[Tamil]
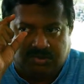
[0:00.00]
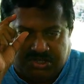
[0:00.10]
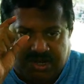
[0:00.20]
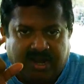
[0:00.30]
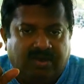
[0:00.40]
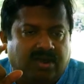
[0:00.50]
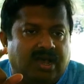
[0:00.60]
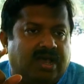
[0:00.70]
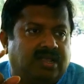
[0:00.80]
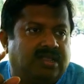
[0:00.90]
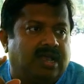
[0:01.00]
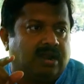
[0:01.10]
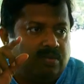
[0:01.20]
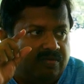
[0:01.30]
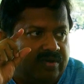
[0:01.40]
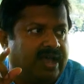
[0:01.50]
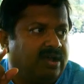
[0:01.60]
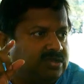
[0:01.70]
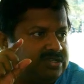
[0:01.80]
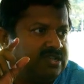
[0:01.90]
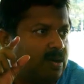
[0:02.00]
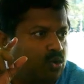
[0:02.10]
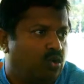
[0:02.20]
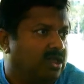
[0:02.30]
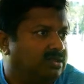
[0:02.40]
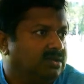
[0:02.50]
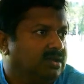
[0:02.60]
சின்ன வெங்காயத்தை நம்ம வேக வச்சு சாப்பிடக்கூடாது